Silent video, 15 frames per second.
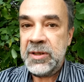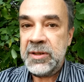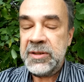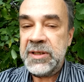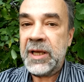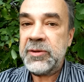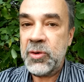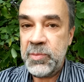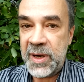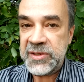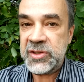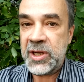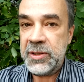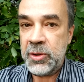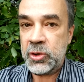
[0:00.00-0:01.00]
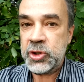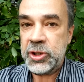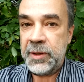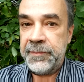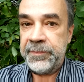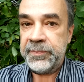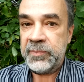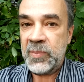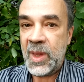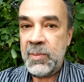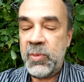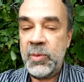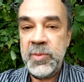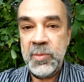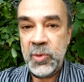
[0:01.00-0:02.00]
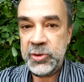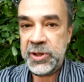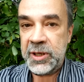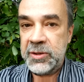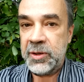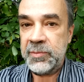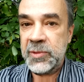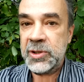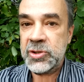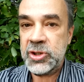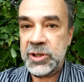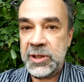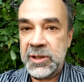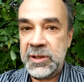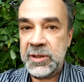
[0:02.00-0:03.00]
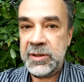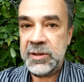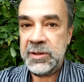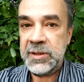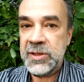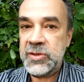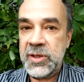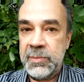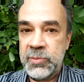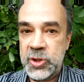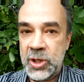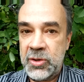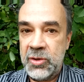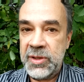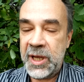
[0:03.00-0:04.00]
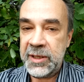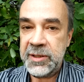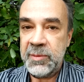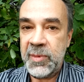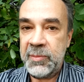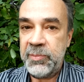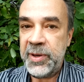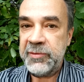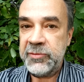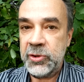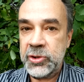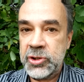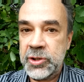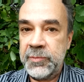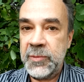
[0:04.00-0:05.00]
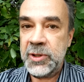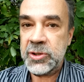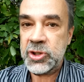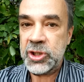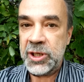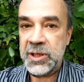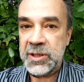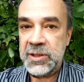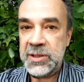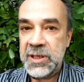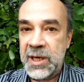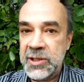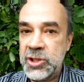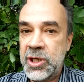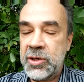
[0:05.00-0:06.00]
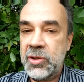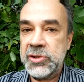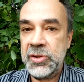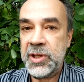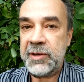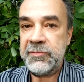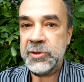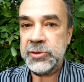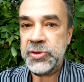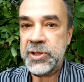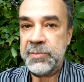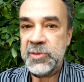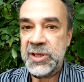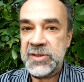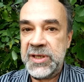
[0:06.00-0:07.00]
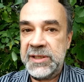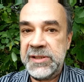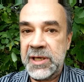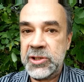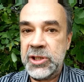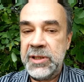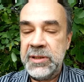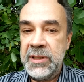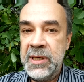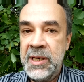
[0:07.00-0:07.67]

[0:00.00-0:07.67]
ja tą maskę noszę. Pomimo tego, że jestem przekonany, mam pewność, że ja się koronawirusem nie zarażę,